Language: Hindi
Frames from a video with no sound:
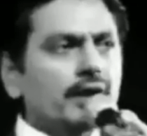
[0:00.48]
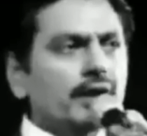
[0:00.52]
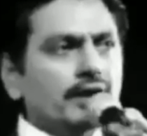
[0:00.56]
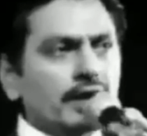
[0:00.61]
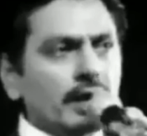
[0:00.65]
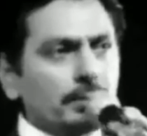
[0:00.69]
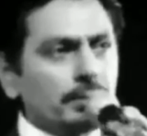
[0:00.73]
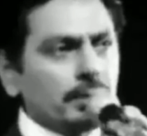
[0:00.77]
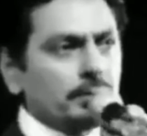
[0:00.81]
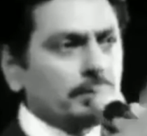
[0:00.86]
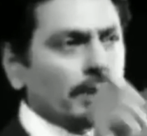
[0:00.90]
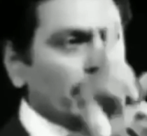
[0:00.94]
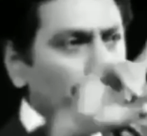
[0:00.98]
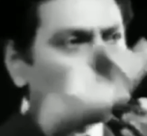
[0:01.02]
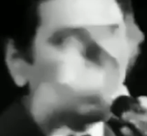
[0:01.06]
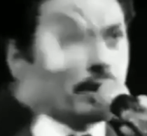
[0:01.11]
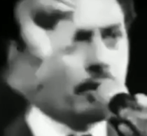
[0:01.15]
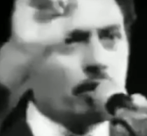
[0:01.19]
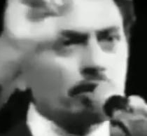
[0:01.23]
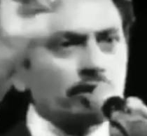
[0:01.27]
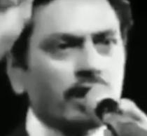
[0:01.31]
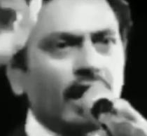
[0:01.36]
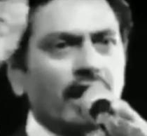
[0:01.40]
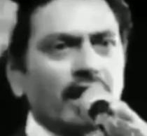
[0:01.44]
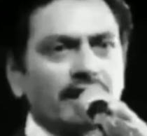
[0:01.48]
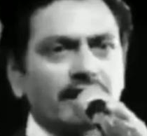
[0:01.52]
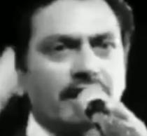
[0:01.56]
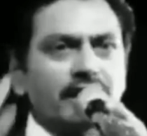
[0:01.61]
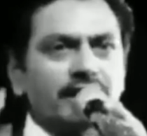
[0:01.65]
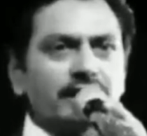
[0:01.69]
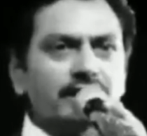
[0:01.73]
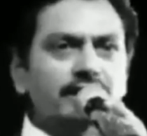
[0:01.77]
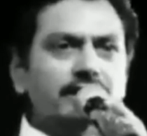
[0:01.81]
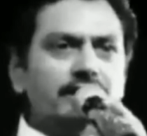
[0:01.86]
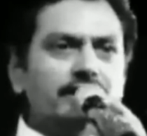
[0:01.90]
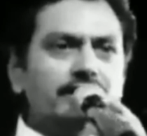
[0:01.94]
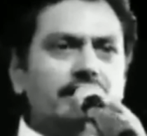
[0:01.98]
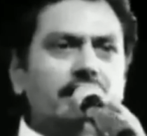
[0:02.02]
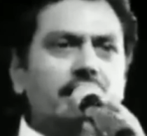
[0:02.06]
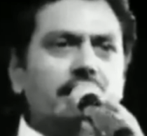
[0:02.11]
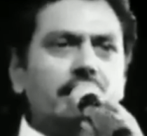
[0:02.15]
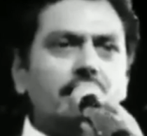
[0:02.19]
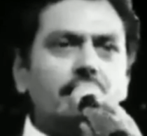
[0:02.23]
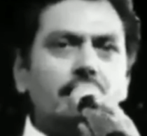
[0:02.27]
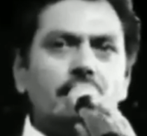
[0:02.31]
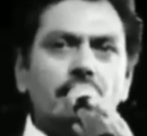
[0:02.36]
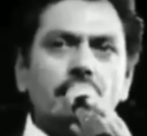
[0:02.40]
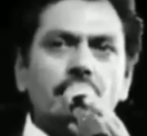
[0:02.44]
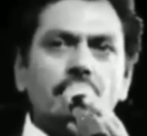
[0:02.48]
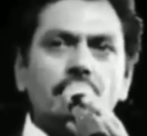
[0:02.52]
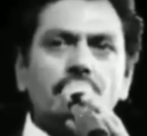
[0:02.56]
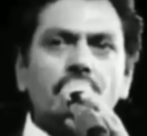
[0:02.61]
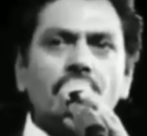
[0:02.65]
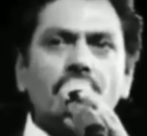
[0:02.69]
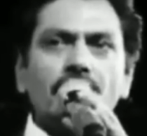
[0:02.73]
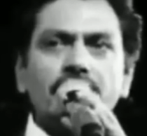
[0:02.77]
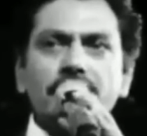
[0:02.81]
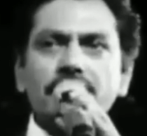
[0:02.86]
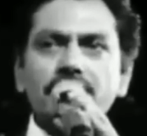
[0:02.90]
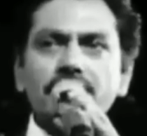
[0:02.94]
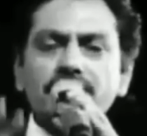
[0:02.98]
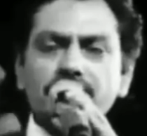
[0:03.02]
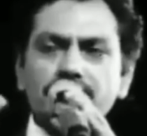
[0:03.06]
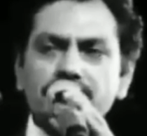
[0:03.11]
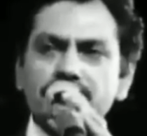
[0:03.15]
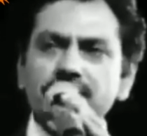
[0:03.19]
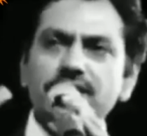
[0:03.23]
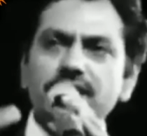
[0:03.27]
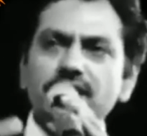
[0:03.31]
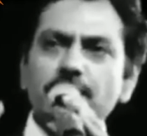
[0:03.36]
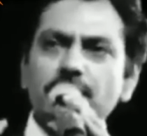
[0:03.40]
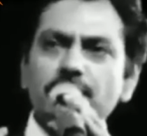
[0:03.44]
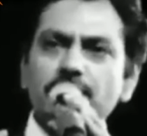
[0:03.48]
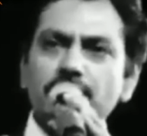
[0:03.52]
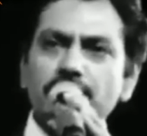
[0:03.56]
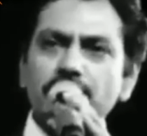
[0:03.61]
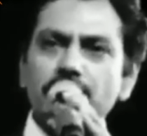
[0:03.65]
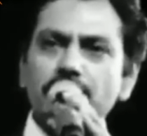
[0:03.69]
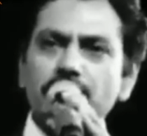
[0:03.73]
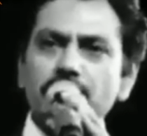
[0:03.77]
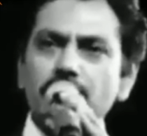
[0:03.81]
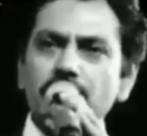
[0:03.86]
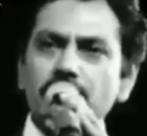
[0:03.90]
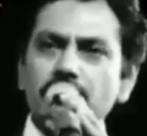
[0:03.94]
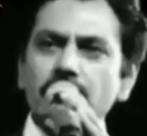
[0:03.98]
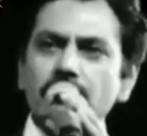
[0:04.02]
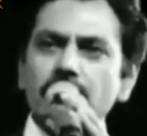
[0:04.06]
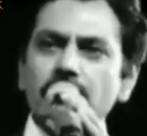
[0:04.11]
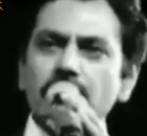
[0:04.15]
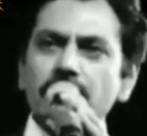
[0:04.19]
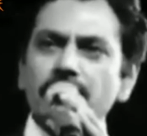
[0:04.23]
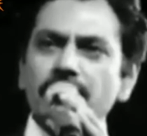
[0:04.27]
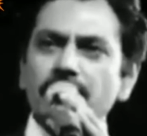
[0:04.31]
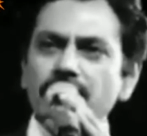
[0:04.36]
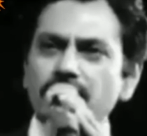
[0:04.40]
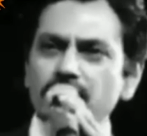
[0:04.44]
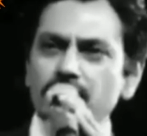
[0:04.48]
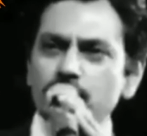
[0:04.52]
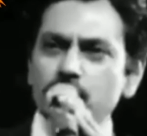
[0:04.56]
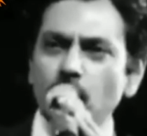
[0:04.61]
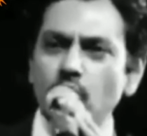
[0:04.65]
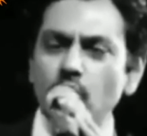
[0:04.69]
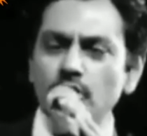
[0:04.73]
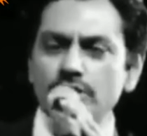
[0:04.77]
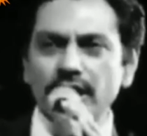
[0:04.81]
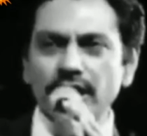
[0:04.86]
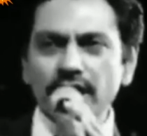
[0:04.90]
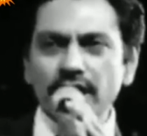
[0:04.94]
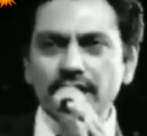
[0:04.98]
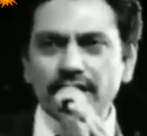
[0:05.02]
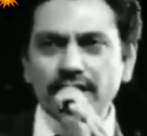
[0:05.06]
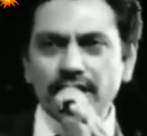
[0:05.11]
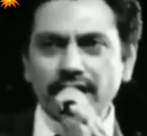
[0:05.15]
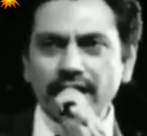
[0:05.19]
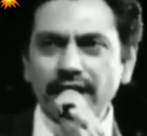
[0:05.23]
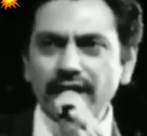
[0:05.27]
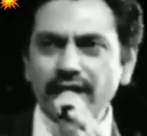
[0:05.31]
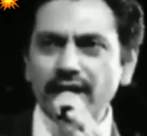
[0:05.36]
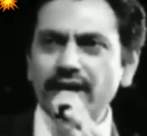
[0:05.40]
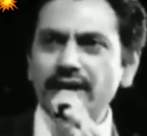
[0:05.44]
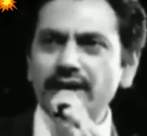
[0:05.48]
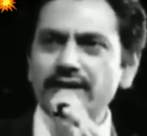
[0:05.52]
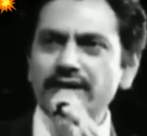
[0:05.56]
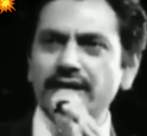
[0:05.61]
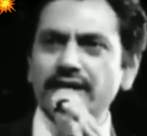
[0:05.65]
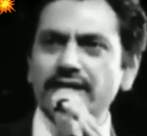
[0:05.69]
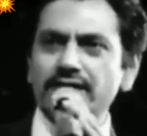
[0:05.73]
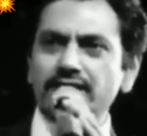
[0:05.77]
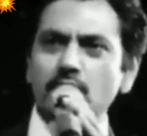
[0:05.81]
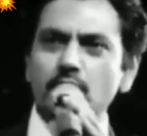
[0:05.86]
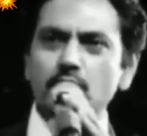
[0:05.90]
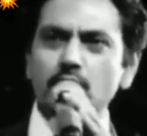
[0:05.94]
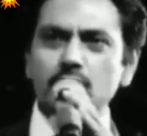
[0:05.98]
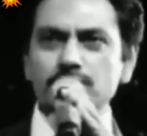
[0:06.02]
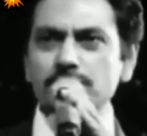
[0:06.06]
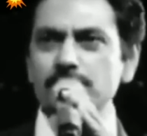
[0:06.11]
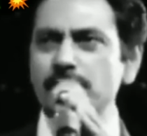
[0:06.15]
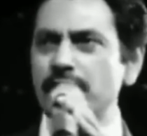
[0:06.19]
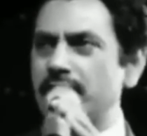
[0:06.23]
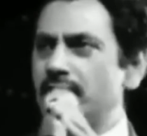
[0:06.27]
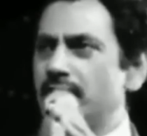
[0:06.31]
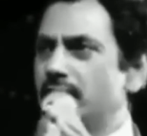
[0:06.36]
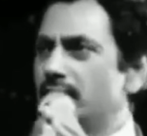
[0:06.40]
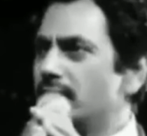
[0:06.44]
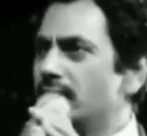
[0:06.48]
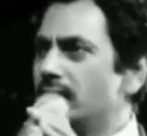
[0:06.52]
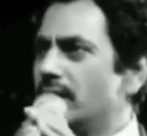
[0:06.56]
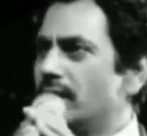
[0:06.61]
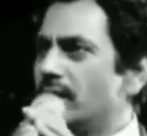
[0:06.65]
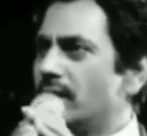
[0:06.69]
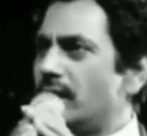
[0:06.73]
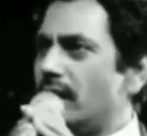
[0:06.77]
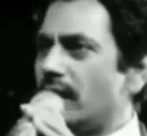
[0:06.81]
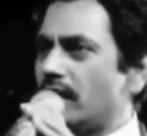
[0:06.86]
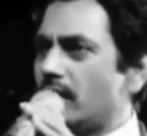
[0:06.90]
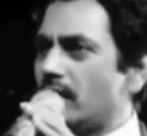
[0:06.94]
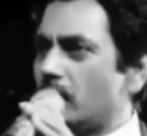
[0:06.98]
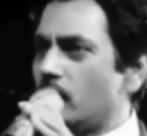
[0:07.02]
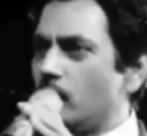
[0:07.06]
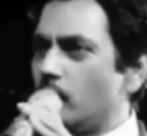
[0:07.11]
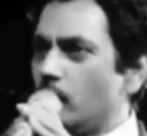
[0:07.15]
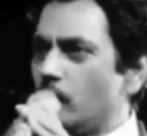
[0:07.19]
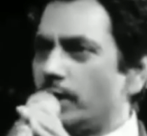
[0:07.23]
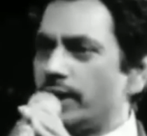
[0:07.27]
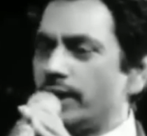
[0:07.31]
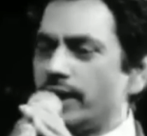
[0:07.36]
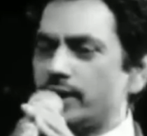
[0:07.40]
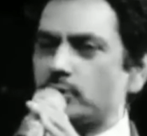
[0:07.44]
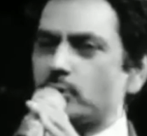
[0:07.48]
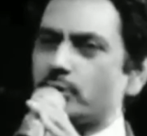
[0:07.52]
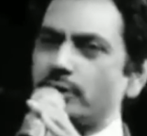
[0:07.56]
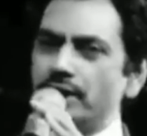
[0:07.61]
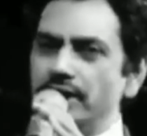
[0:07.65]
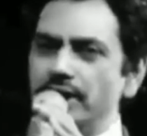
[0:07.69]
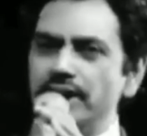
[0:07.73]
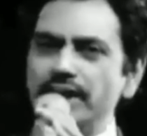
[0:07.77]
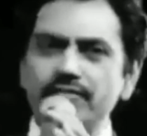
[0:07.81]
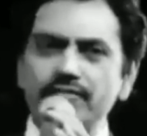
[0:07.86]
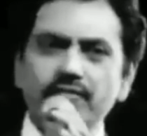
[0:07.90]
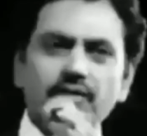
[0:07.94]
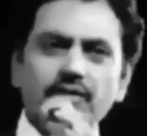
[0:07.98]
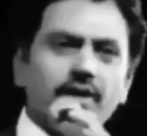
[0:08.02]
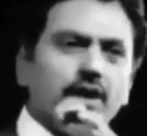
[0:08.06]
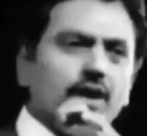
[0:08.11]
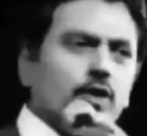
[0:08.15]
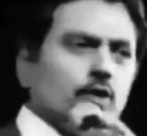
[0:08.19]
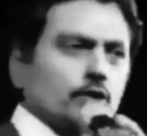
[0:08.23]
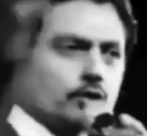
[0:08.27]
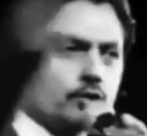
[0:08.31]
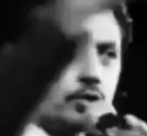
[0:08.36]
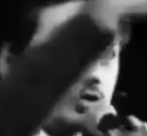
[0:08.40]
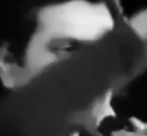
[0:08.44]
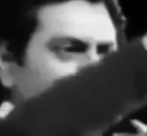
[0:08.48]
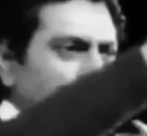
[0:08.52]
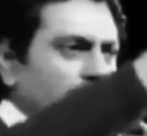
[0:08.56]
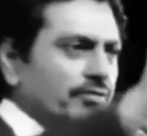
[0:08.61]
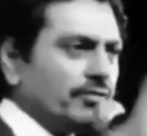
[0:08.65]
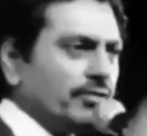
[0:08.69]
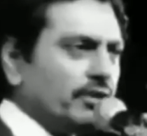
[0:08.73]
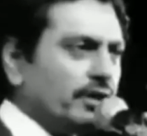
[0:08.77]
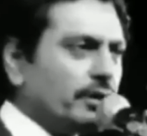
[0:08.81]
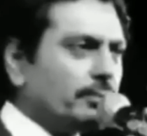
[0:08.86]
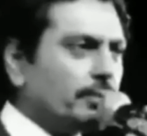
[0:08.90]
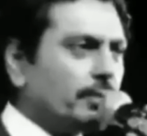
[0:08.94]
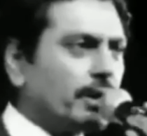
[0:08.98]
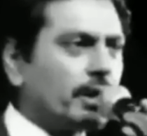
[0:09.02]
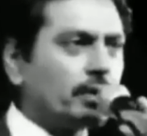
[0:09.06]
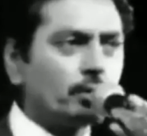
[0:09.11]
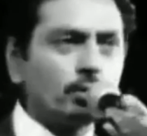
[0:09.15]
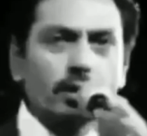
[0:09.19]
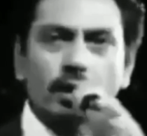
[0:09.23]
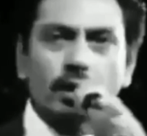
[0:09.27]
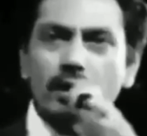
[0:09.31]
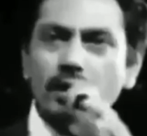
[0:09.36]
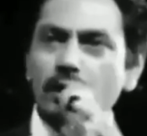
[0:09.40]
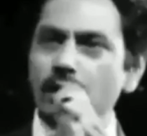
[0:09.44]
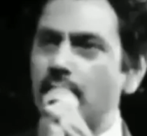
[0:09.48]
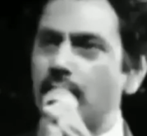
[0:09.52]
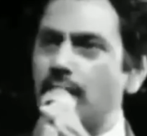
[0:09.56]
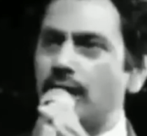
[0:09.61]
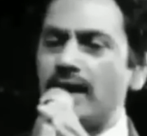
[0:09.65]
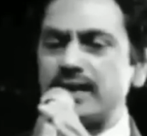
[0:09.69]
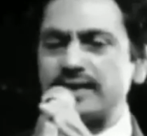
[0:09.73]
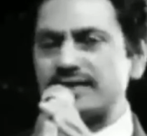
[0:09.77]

मैंने कभी भी अपने को टारगेट नहीं किया टारगेट नहीं दिया मैंने कि अगर दो साल ट्राई करके देखता हूँ उसमें अगर हो गया तो ठीक है वरना कोई दूसरा फील्ड अपना लूंगा